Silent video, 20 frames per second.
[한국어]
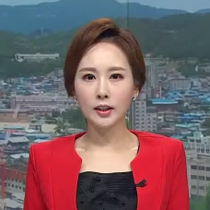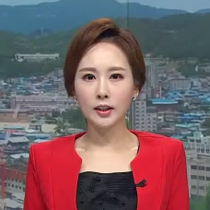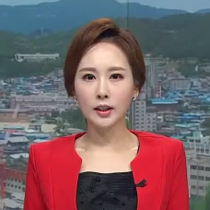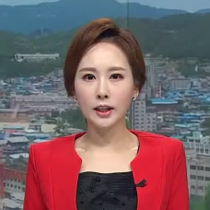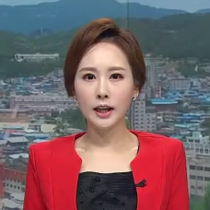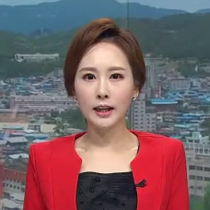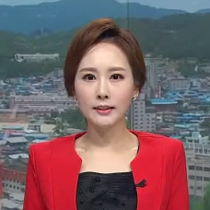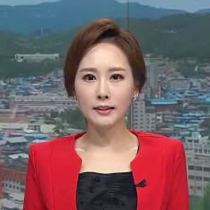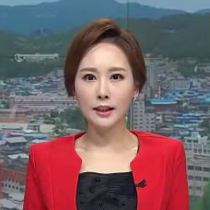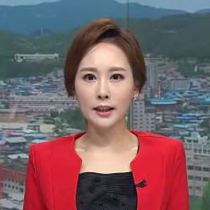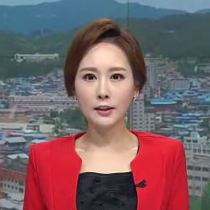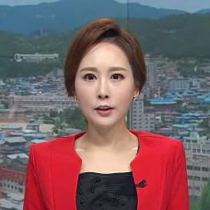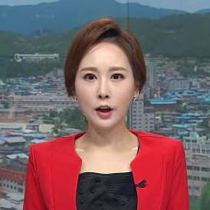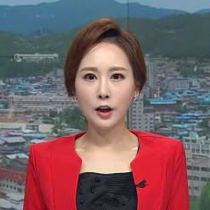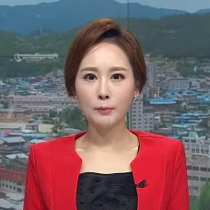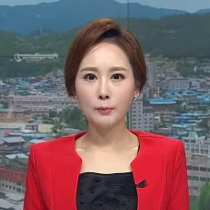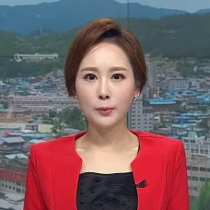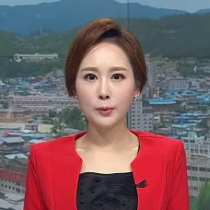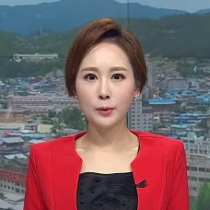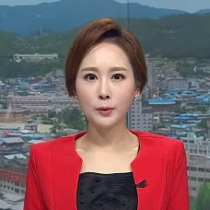초기 한
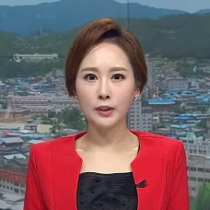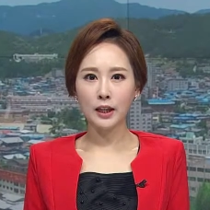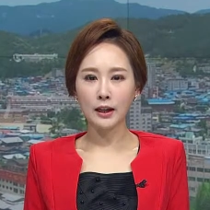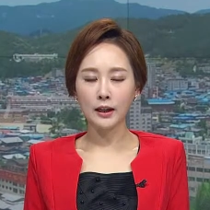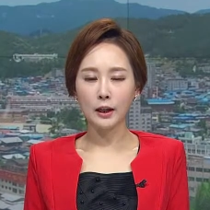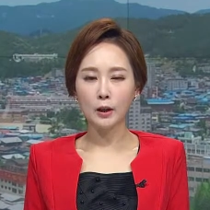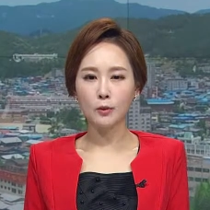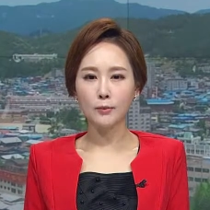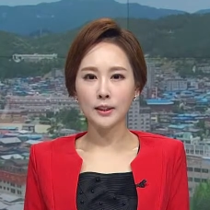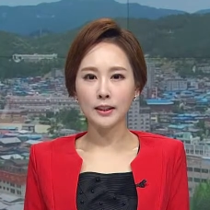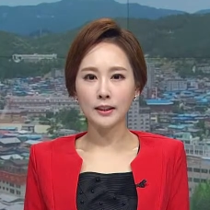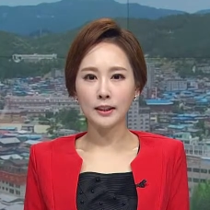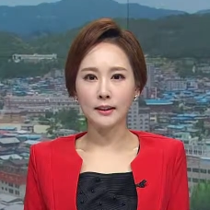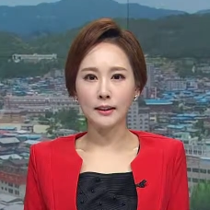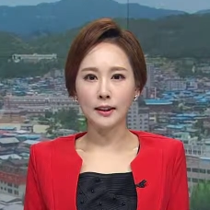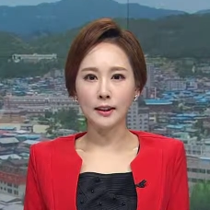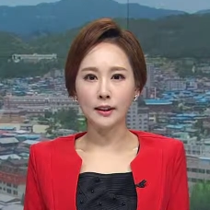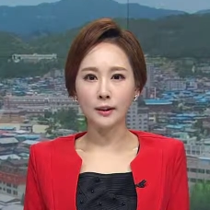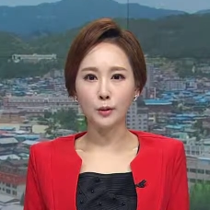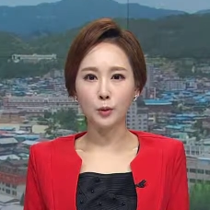달여 앞으로
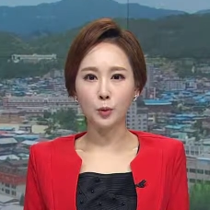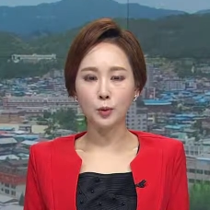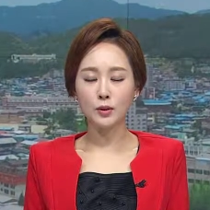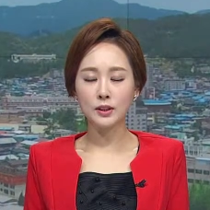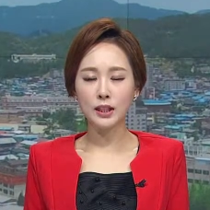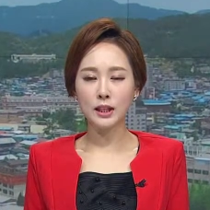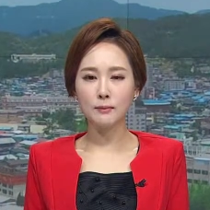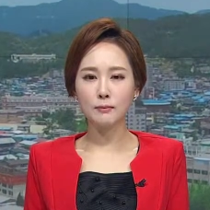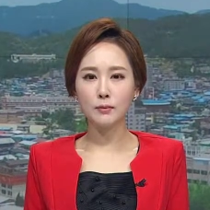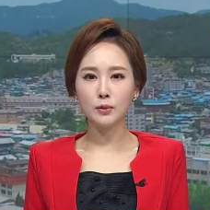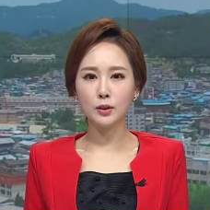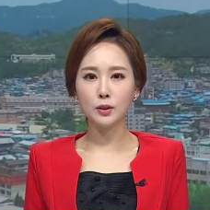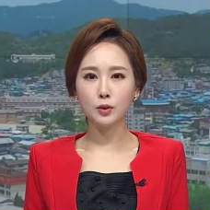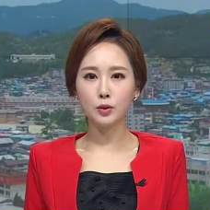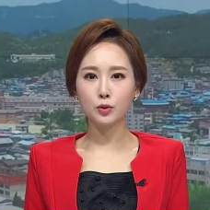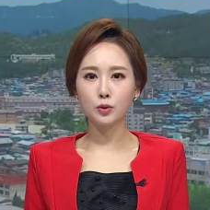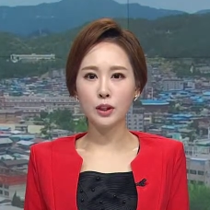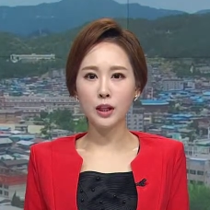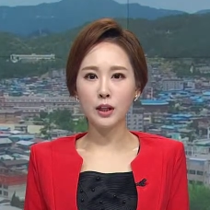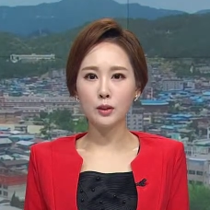다가옴에 따라
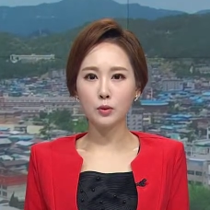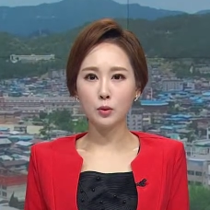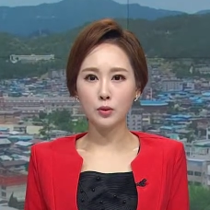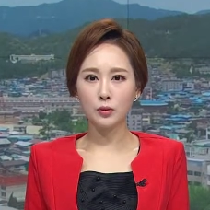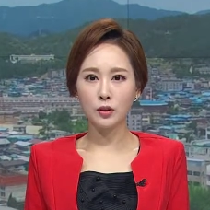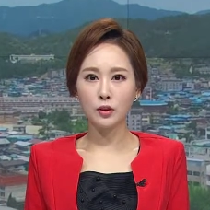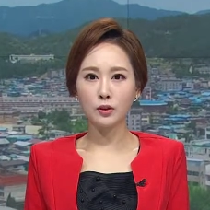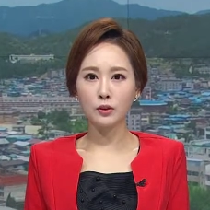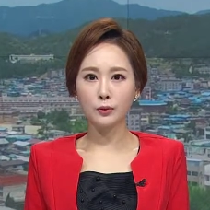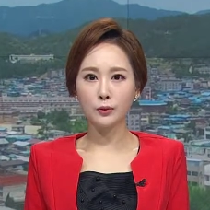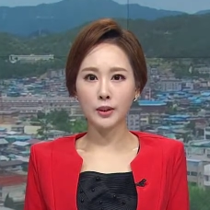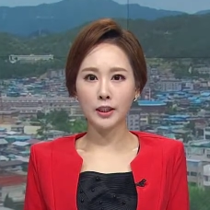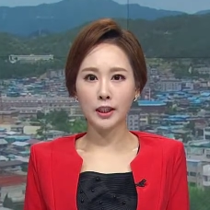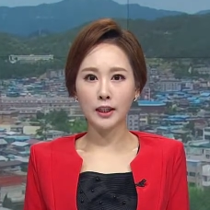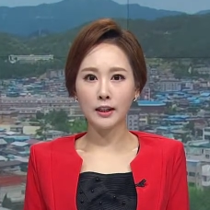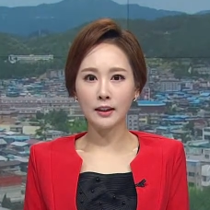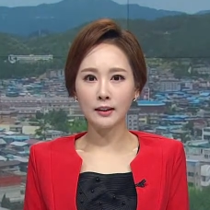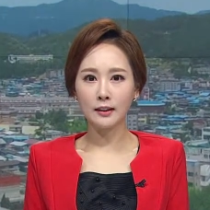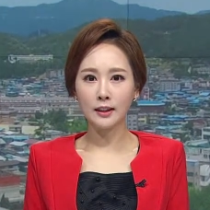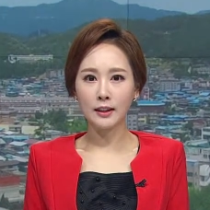농산물 출하
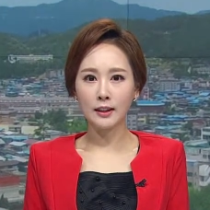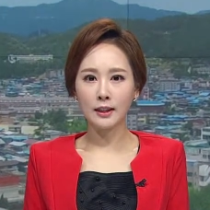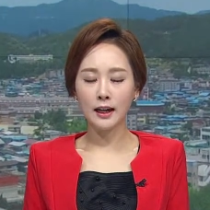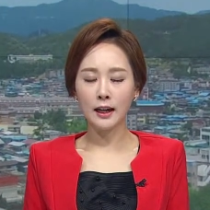조절을 위해